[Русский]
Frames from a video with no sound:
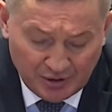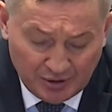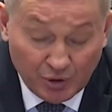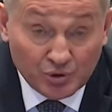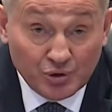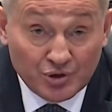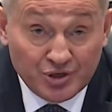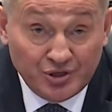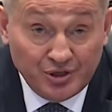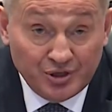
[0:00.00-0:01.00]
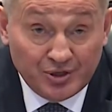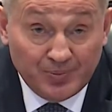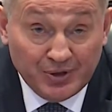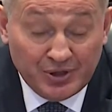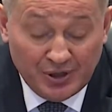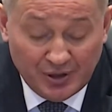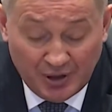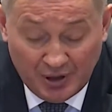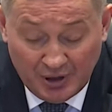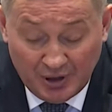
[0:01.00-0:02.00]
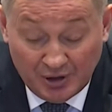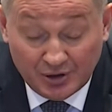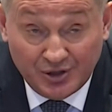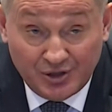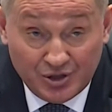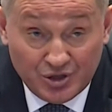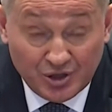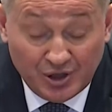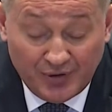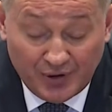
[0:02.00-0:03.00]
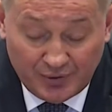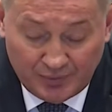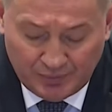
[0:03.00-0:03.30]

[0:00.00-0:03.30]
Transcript: 365 тысяч человек.